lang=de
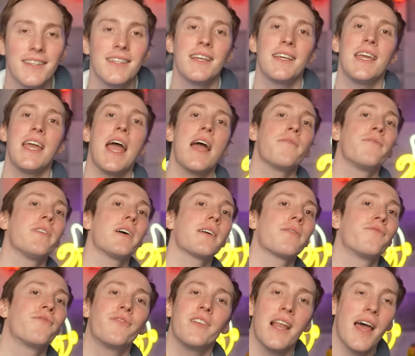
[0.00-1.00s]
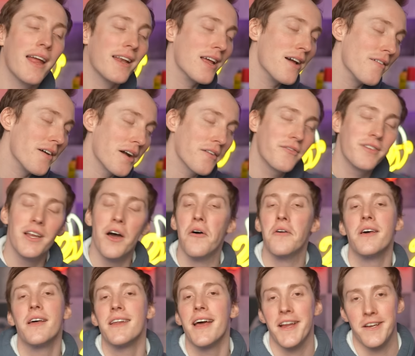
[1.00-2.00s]
Geh einfach, fly einfach wieder
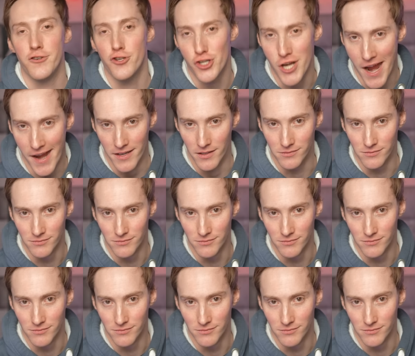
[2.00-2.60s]
unter deinen Stein.